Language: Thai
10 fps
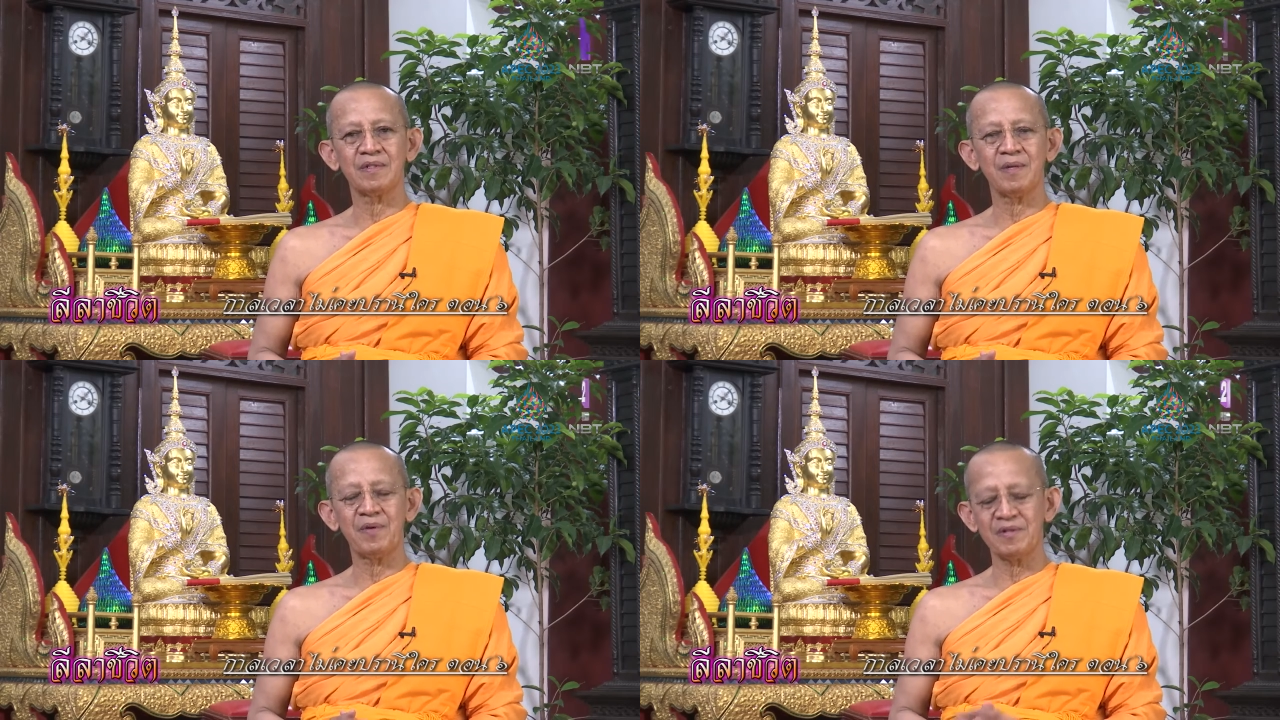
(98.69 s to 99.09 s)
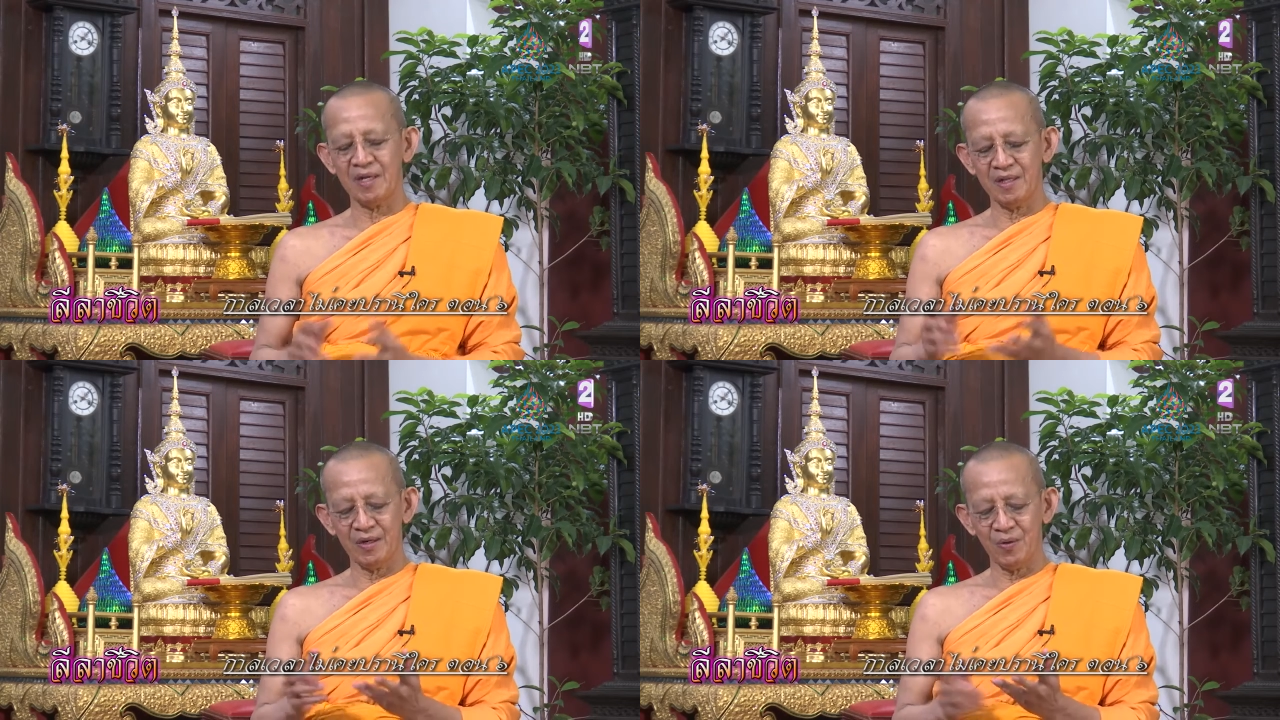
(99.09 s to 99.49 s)
จะเป็นสั
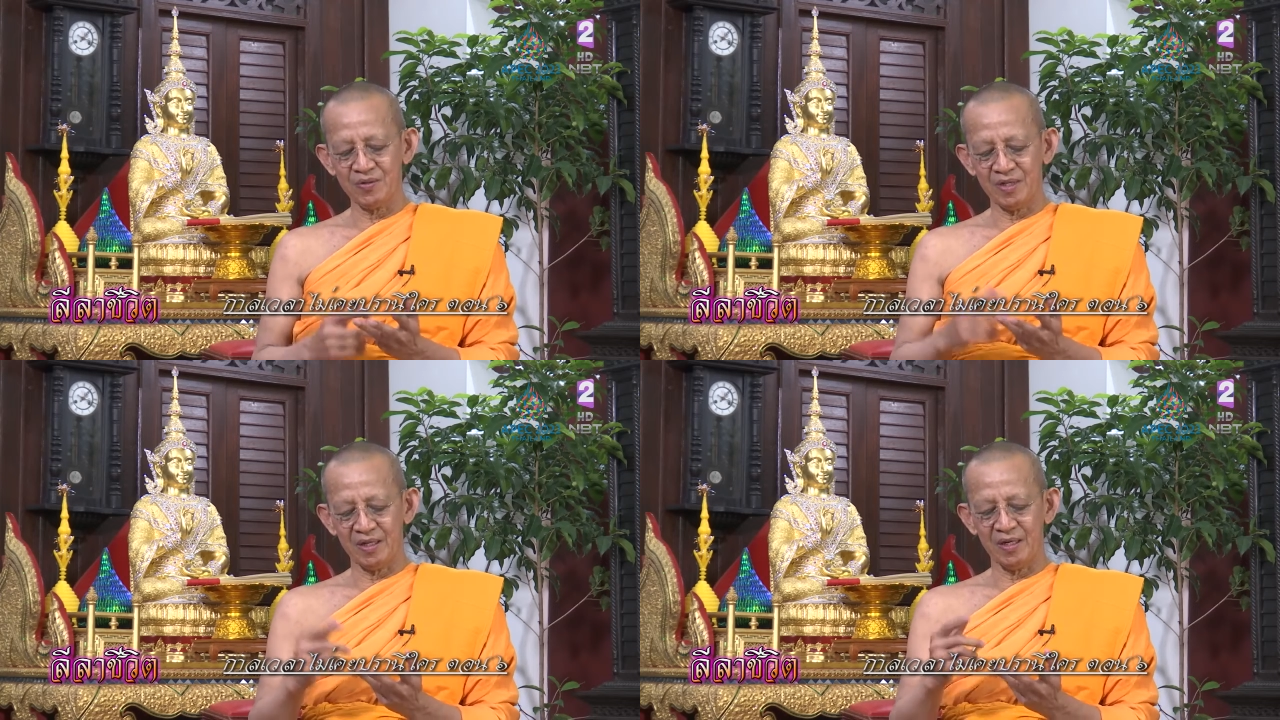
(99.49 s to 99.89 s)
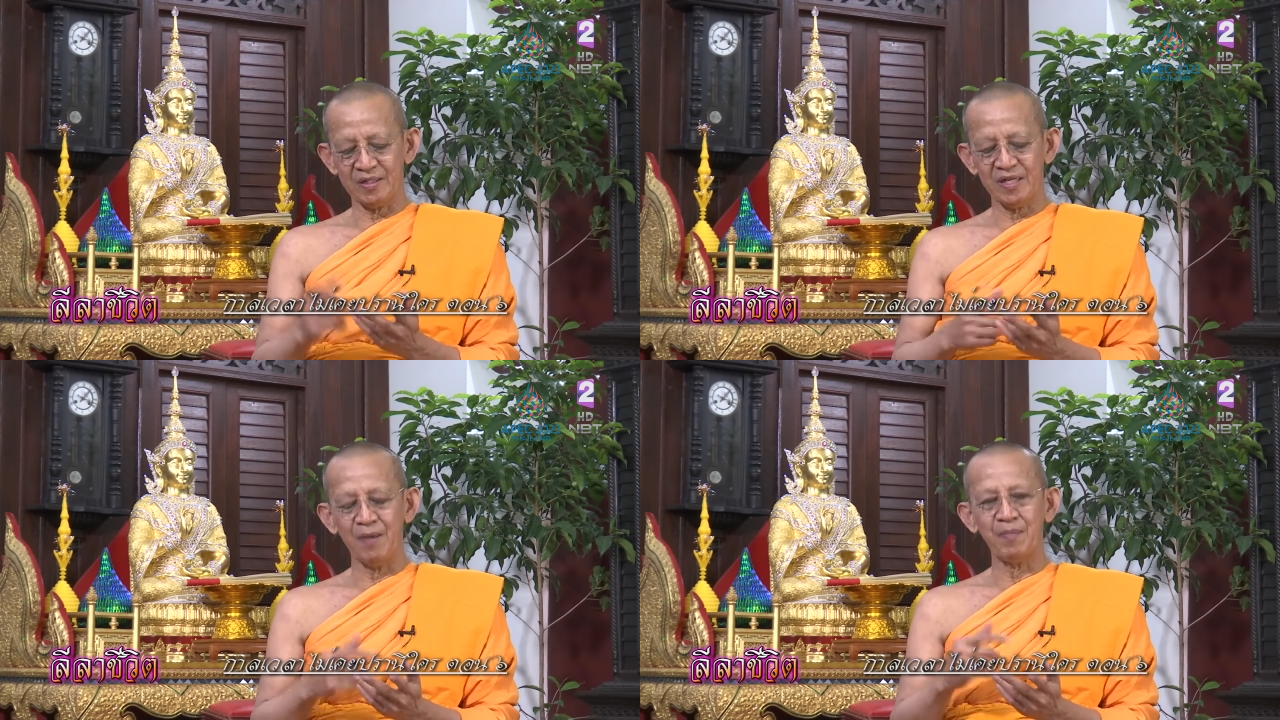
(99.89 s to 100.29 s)
ตว์นรกสัตว์เดรั
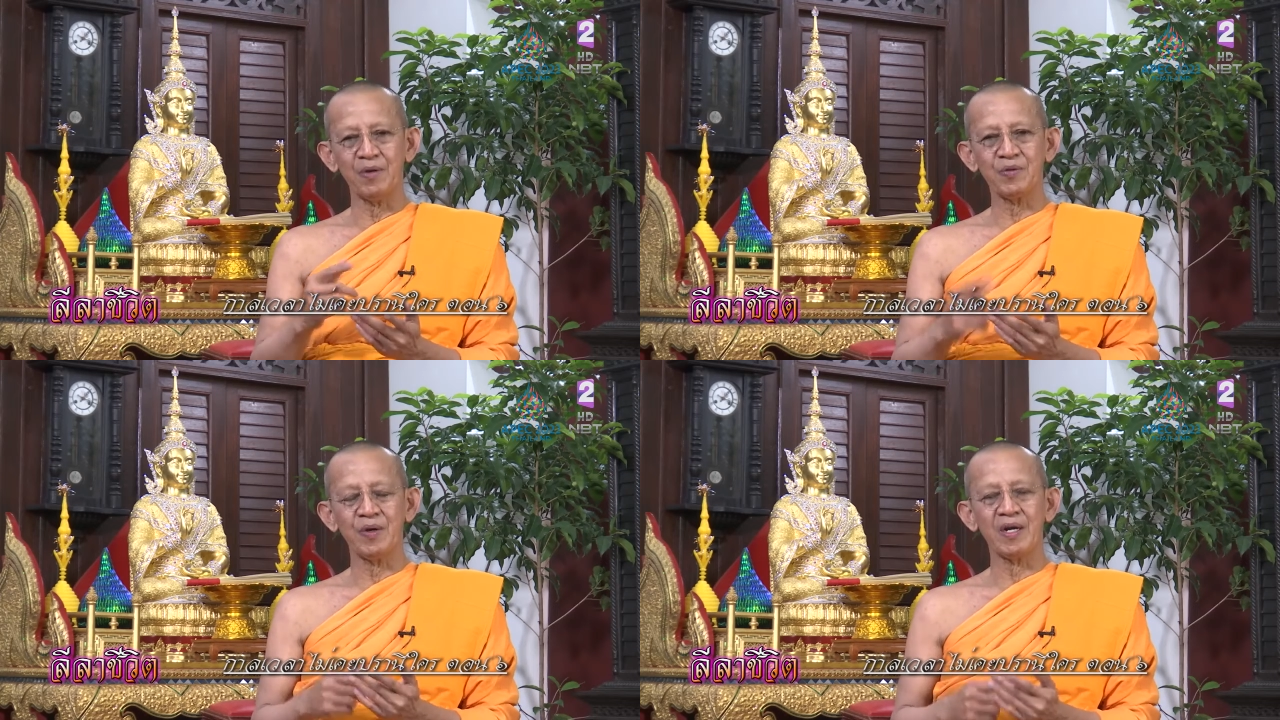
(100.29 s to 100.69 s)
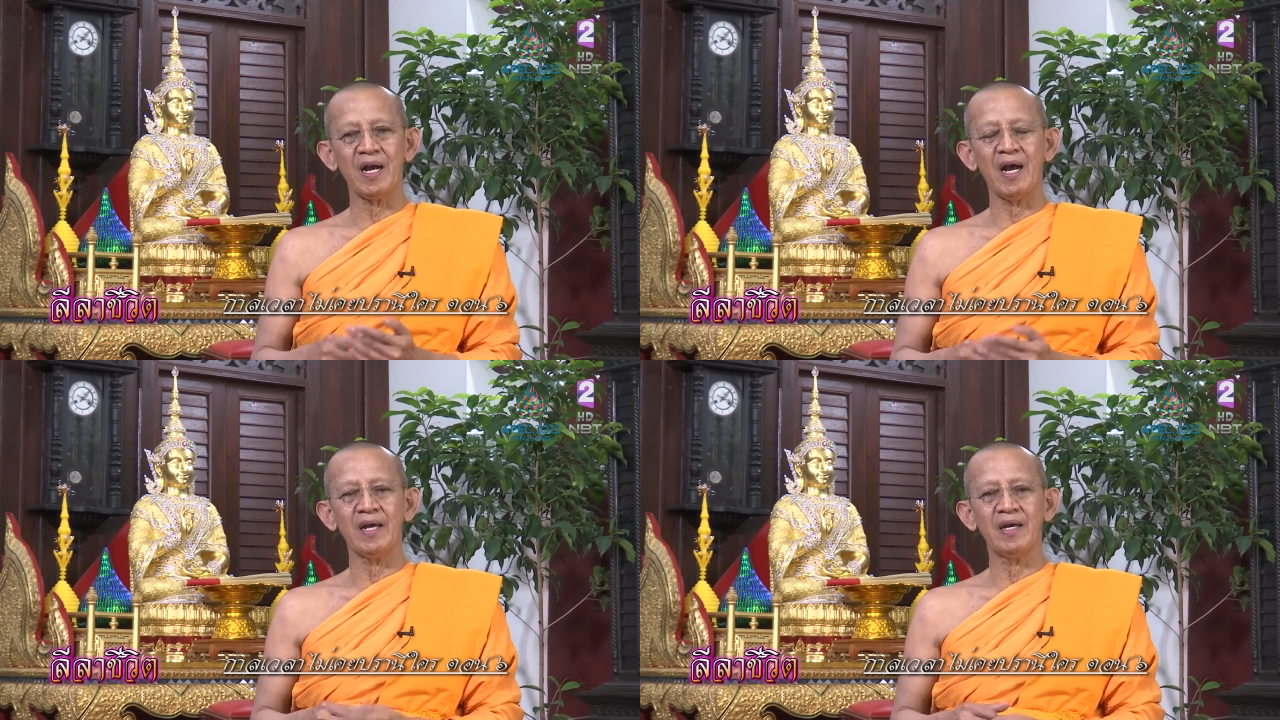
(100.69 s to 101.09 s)
จฉานเป็นอสุร
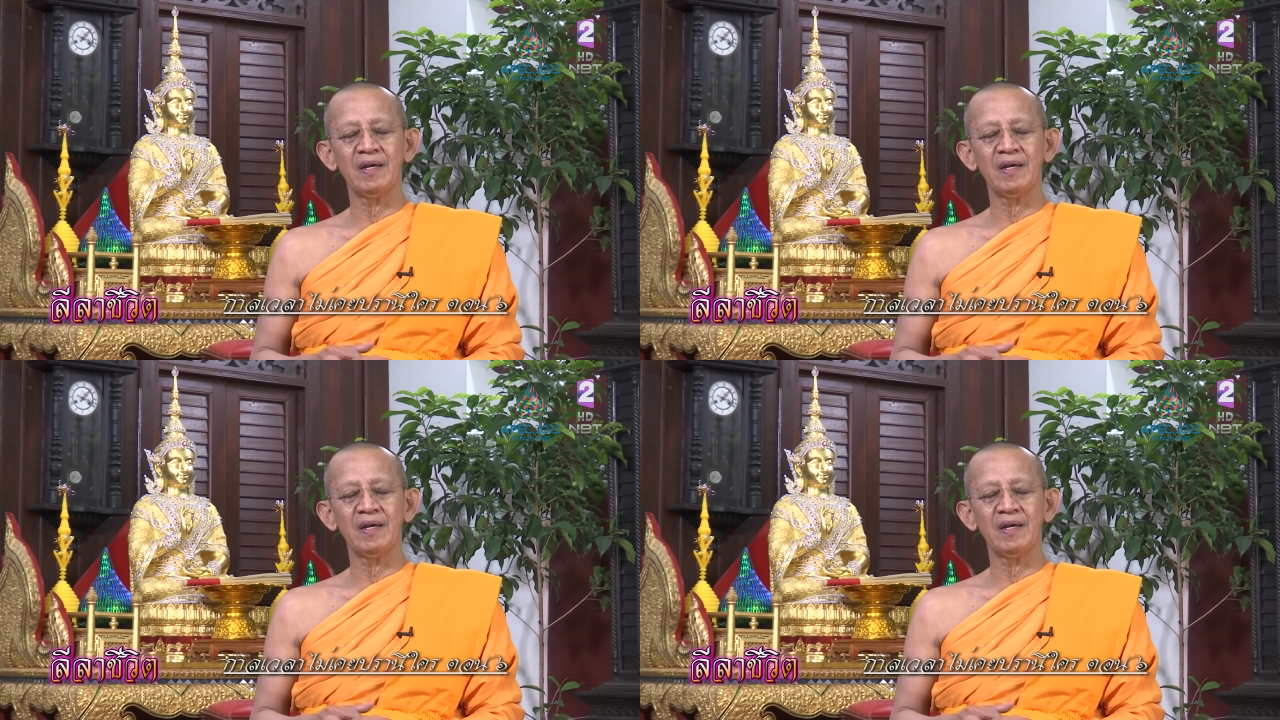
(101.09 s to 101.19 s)
กาย